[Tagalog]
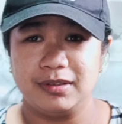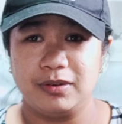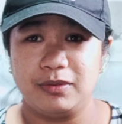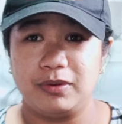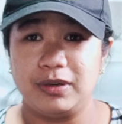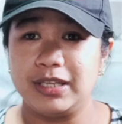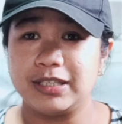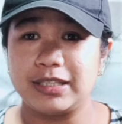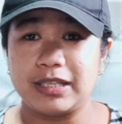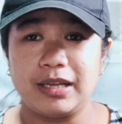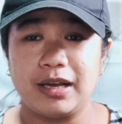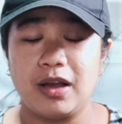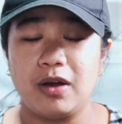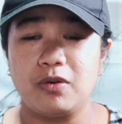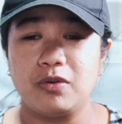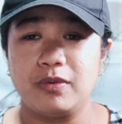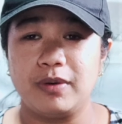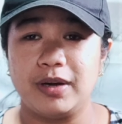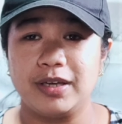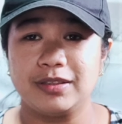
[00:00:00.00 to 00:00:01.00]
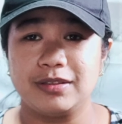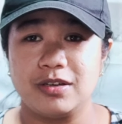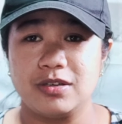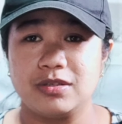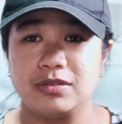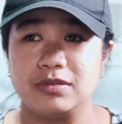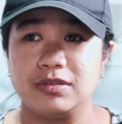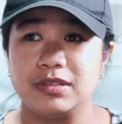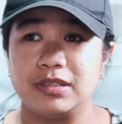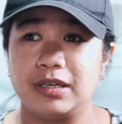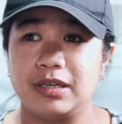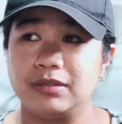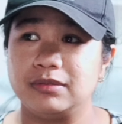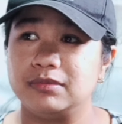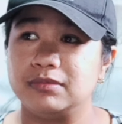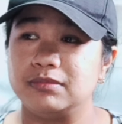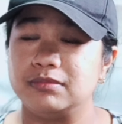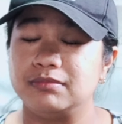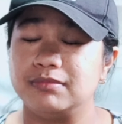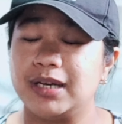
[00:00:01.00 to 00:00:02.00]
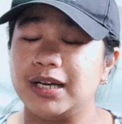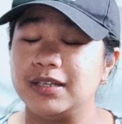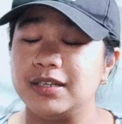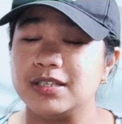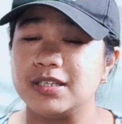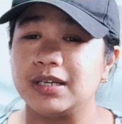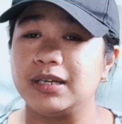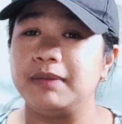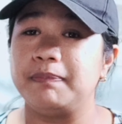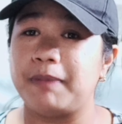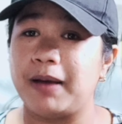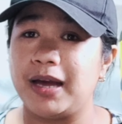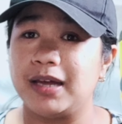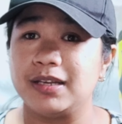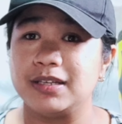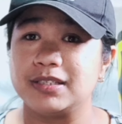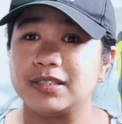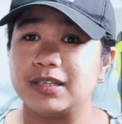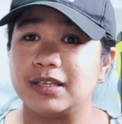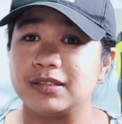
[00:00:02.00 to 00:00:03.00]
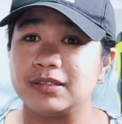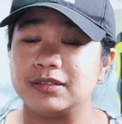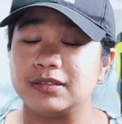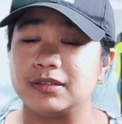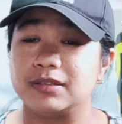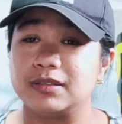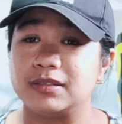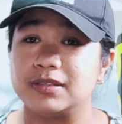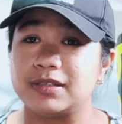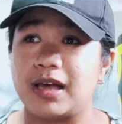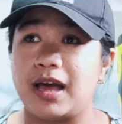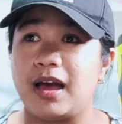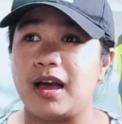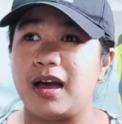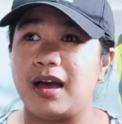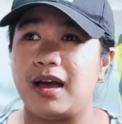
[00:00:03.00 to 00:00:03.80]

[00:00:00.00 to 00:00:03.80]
wala talaga akong white na shoes at maganda siyang ipare sa, sa